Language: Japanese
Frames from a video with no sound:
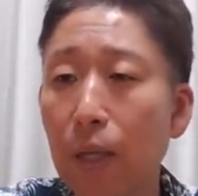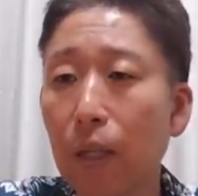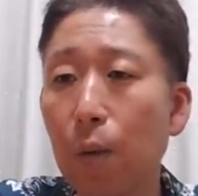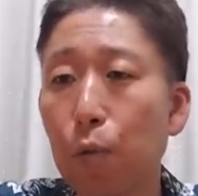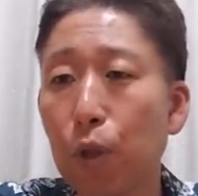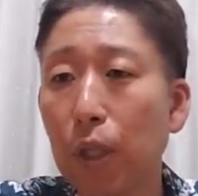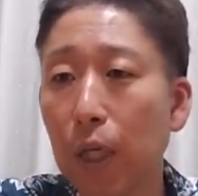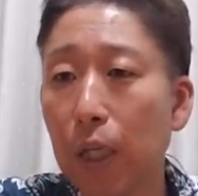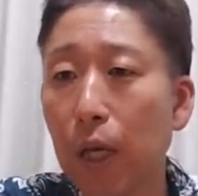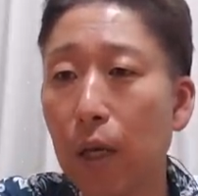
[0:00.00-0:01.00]
何秒だったっ
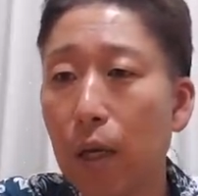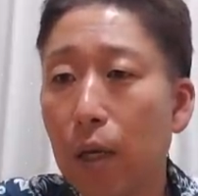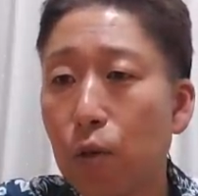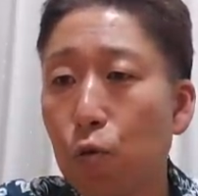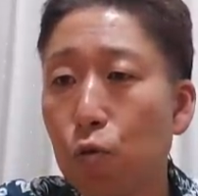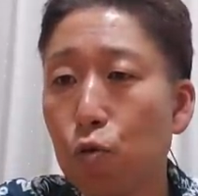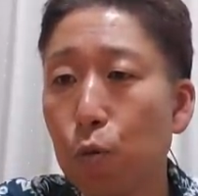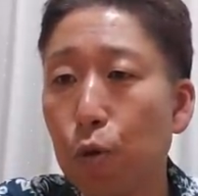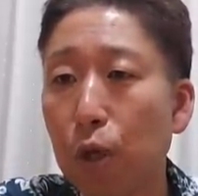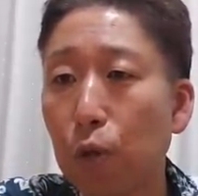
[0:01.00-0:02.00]
けな40
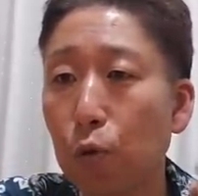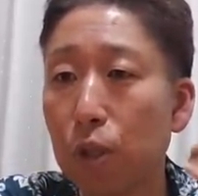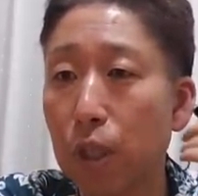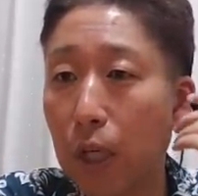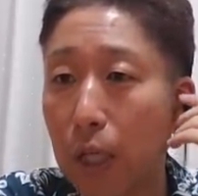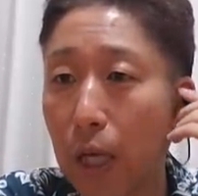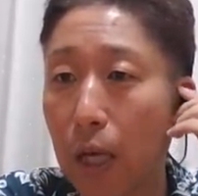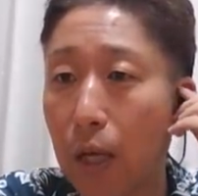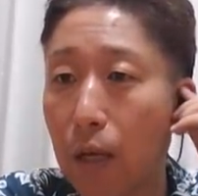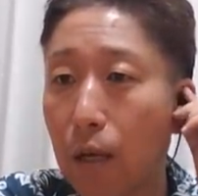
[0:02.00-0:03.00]
秒ぐらいのとこでしたっけ
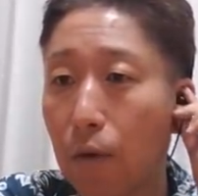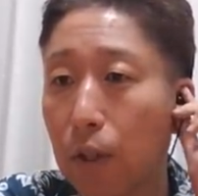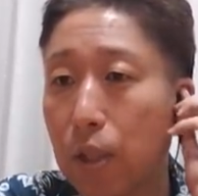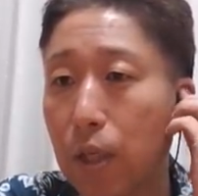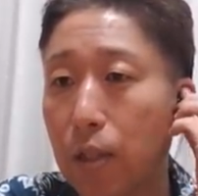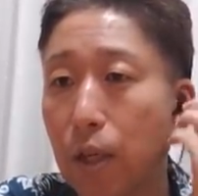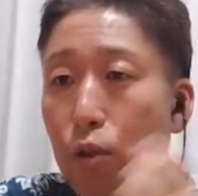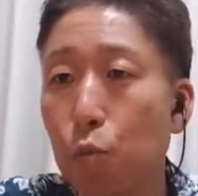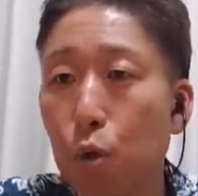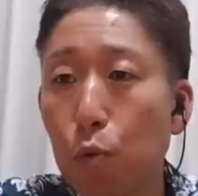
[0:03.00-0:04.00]
ね私が最
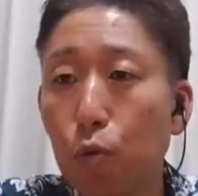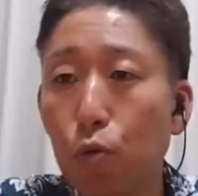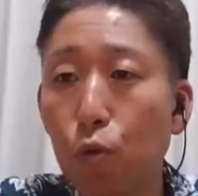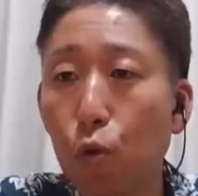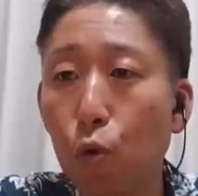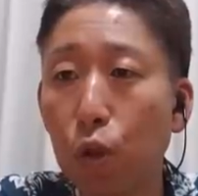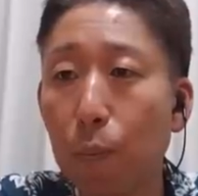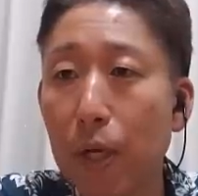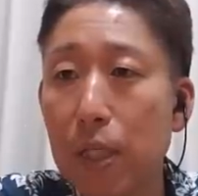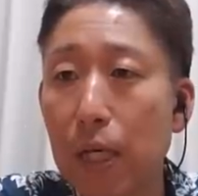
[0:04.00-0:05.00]
初森本君のここっ
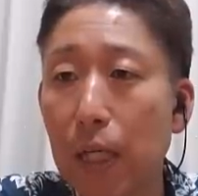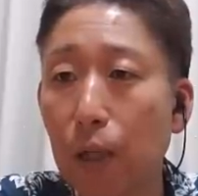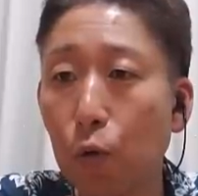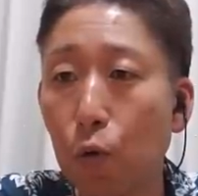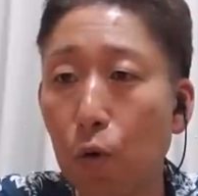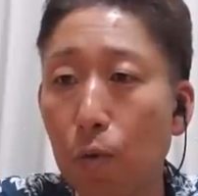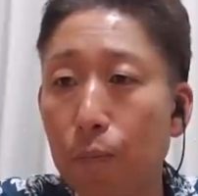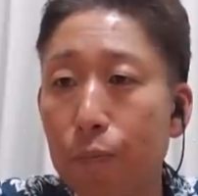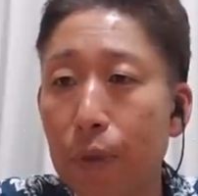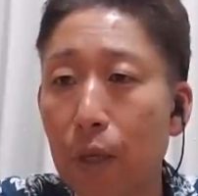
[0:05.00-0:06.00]
て間違えたところ
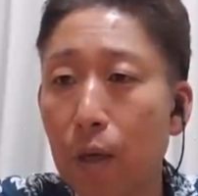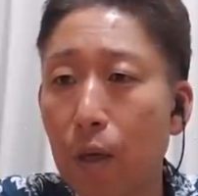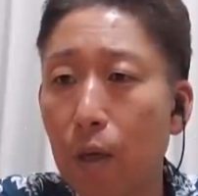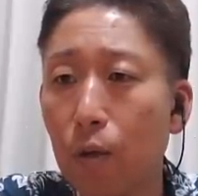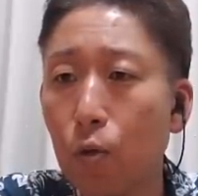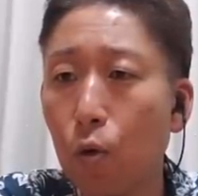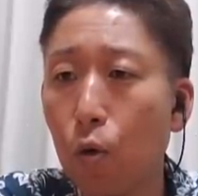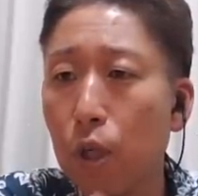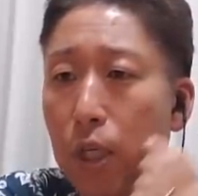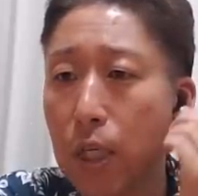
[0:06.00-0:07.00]

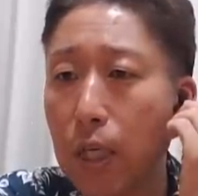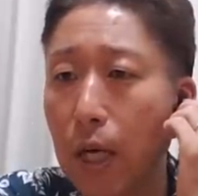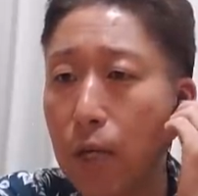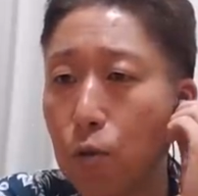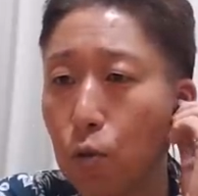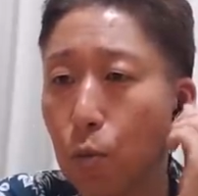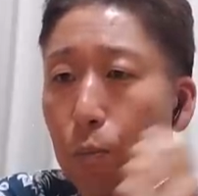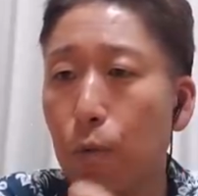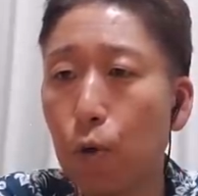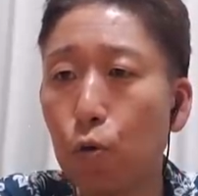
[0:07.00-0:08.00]
の一回ちょっと
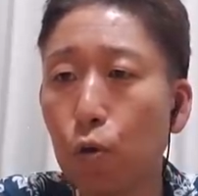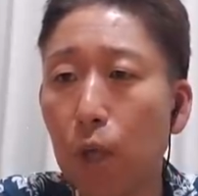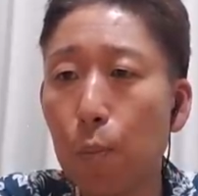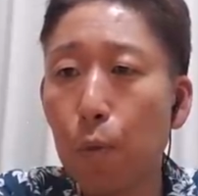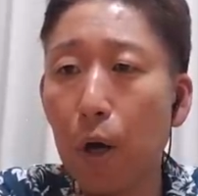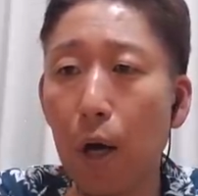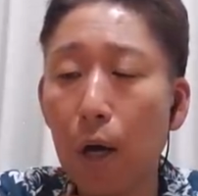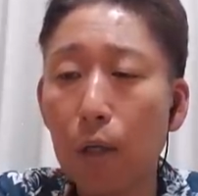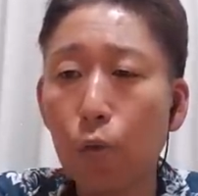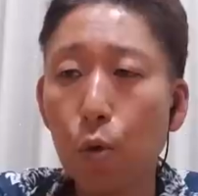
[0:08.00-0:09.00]
曲のテンポが
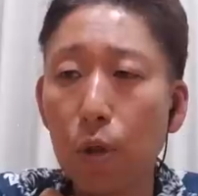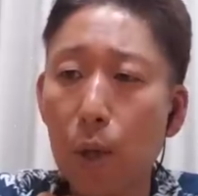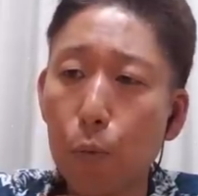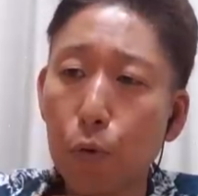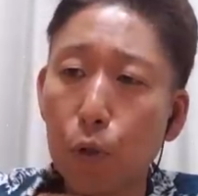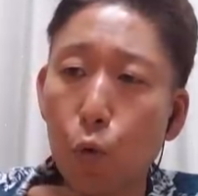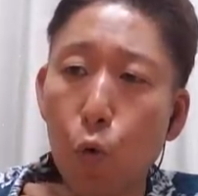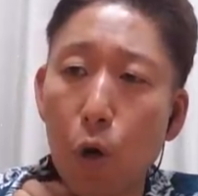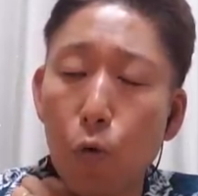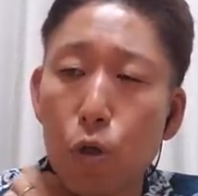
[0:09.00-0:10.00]
テンポというか
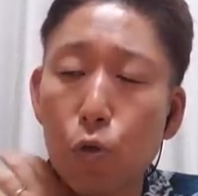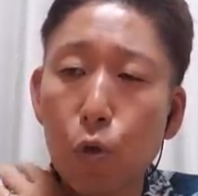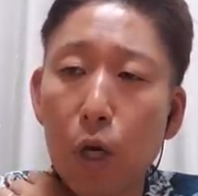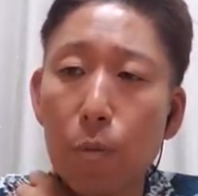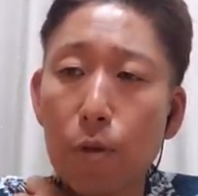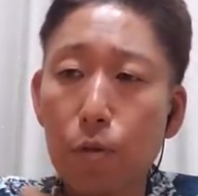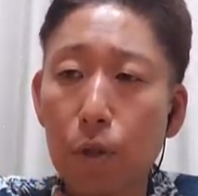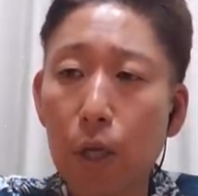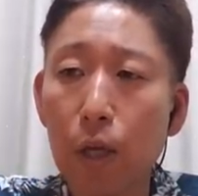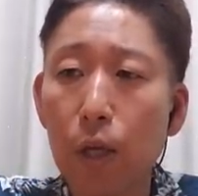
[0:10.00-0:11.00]
トーンが落ちるとこありますよ
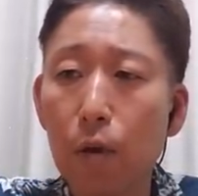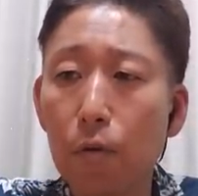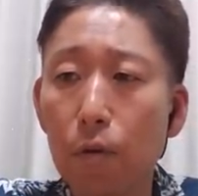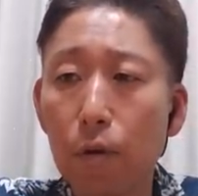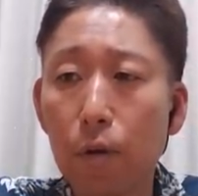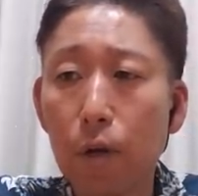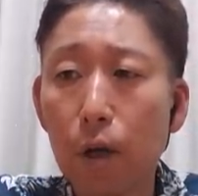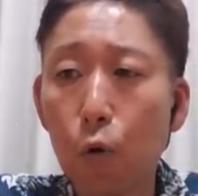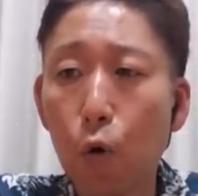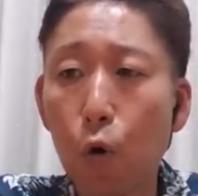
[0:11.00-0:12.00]
ね
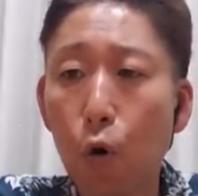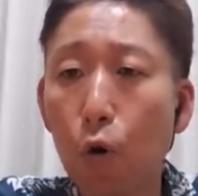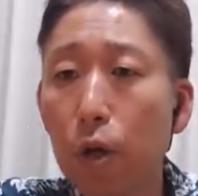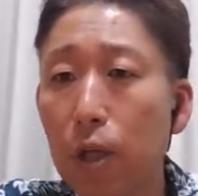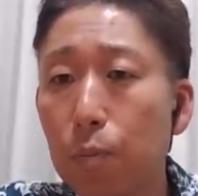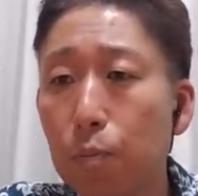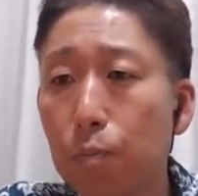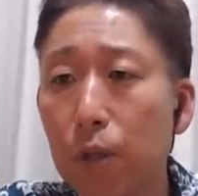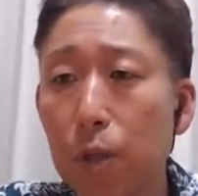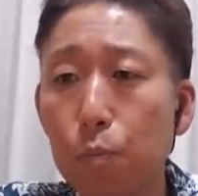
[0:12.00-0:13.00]
ここここ 1,
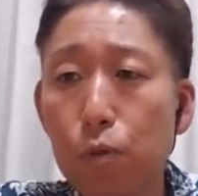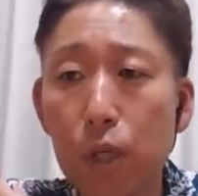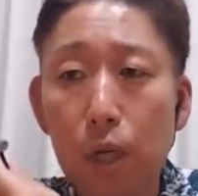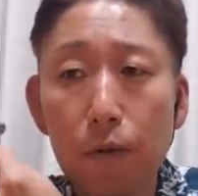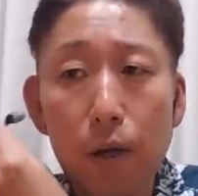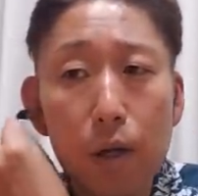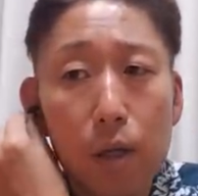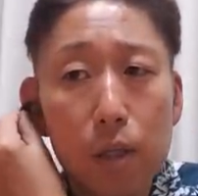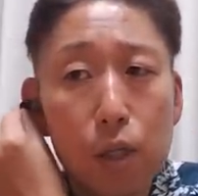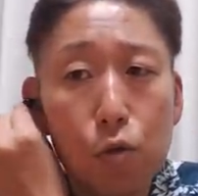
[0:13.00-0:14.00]
1分じゃないわ
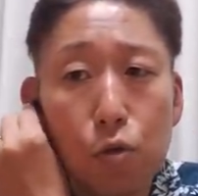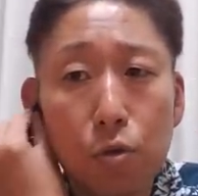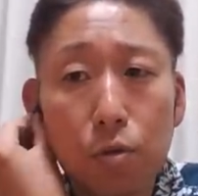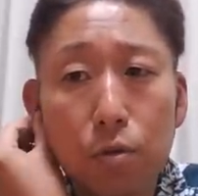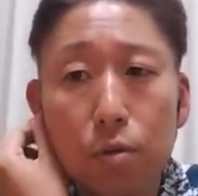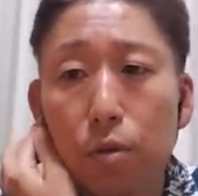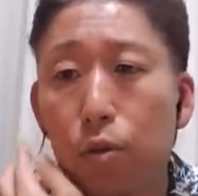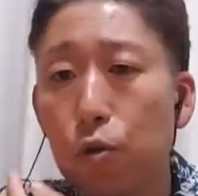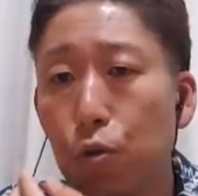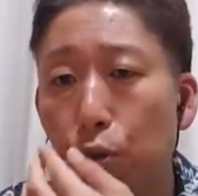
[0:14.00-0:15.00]
2分
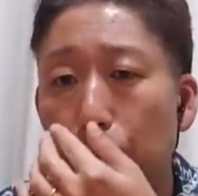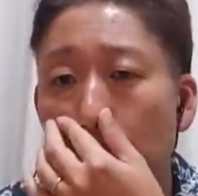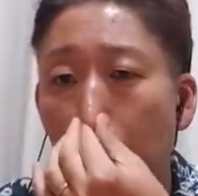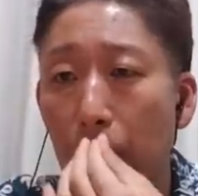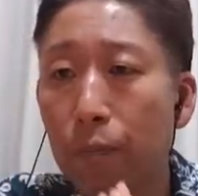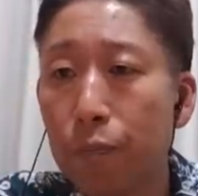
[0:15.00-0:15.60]
9秒